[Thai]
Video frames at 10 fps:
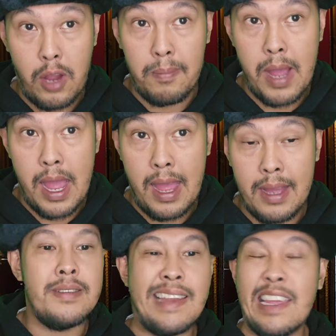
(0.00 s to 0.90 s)
อร์กบาร์
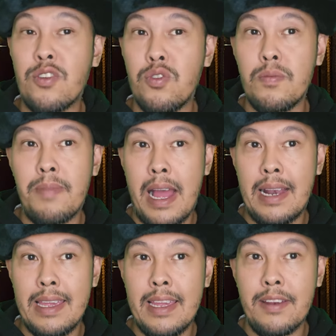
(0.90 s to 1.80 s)
ในกรุงปา
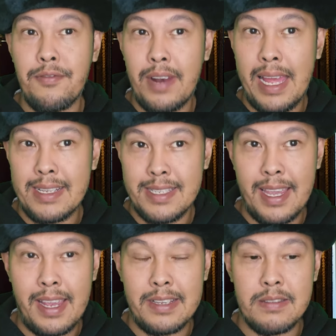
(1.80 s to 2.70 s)
รีสฝรั่งเศ
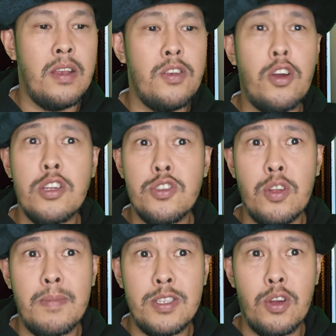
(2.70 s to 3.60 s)
สโดยส่ว
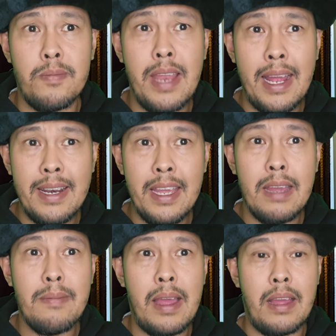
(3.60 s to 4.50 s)
นผสมดั้งเดิ
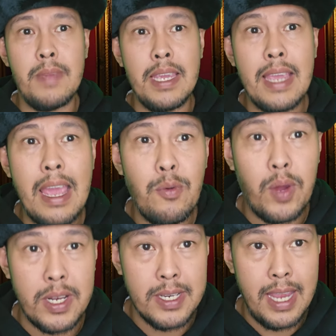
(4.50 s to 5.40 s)
มอะมีแค่ว
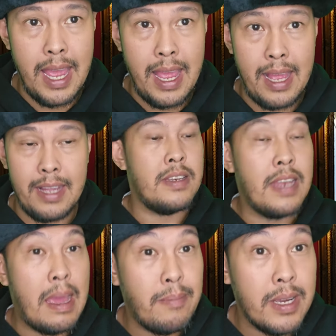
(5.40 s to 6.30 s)
อดก้า
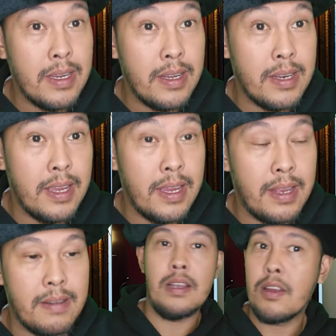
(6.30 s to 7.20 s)
น้ำมะเขือเทศ
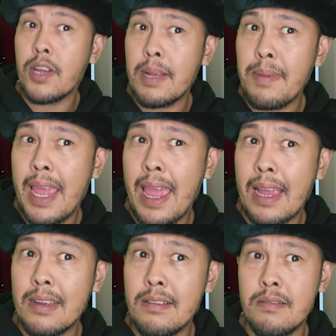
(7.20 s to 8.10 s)
แล้วก็น้ำแข็ง
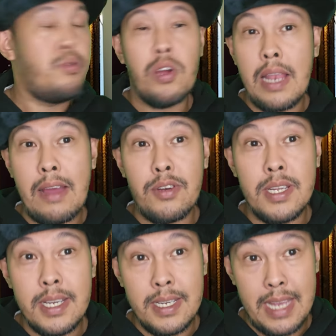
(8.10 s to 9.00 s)
พวกเราถ้า
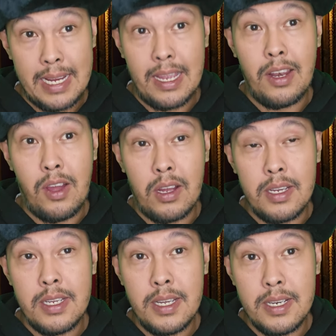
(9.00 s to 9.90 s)
เกิดอยากจะลองเค
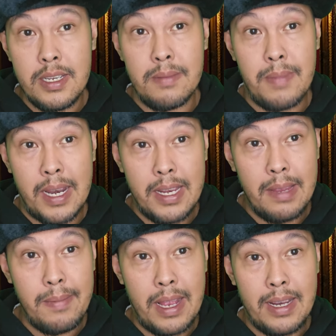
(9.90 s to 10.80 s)
รื่องดื่มบัดดี้
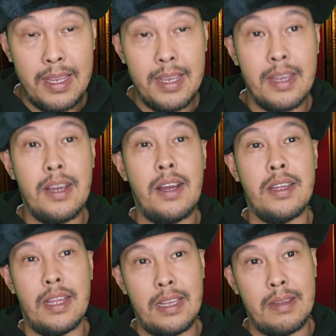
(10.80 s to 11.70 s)
แมรี่ก็
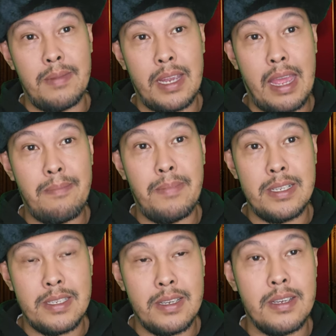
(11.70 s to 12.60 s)
อย่าลืมนะครับไป
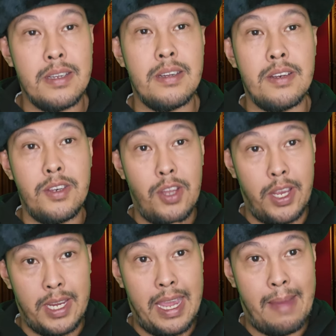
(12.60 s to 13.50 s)
ซื้อดอย
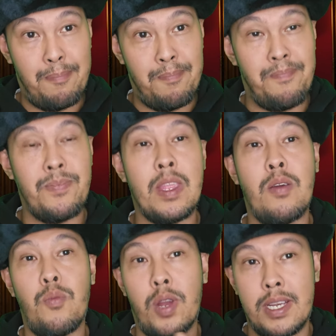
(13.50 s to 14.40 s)

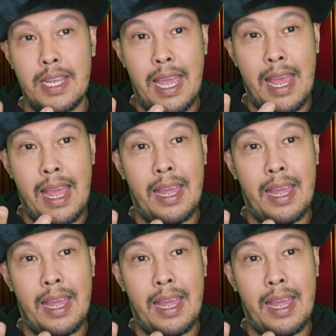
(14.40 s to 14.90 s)
คำวอดก้า